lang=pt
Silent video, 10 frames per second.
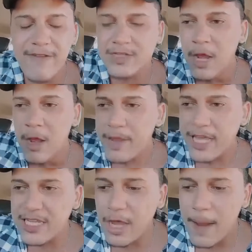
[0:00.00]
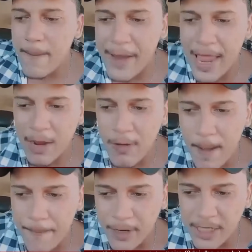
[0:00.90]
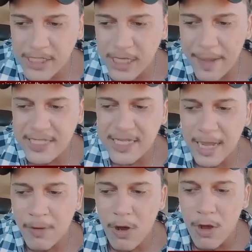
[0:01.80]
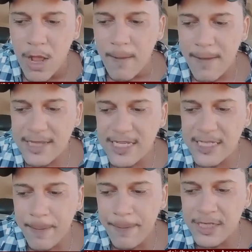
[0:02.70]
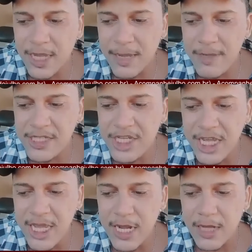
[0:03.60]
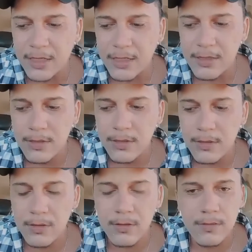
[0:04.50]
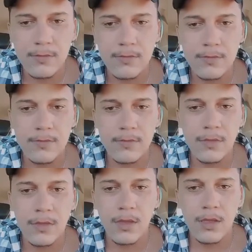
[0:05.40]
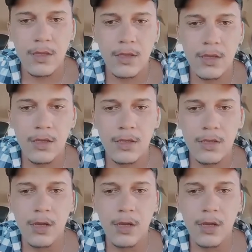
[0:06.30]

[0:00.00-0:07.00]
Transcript: Vossa Excelência não tem coerência nas suas palavras, porque a senhora prega uma política paz e amor, mas essa política é mentira.